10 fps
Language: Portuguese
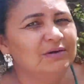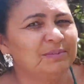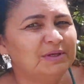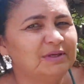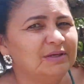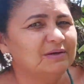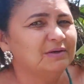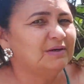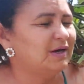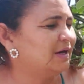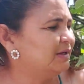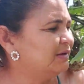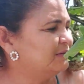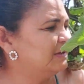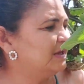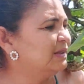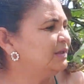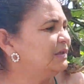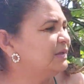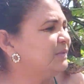Olha pra aqui, ó. Aqui as
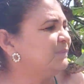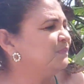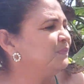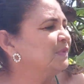galinhas,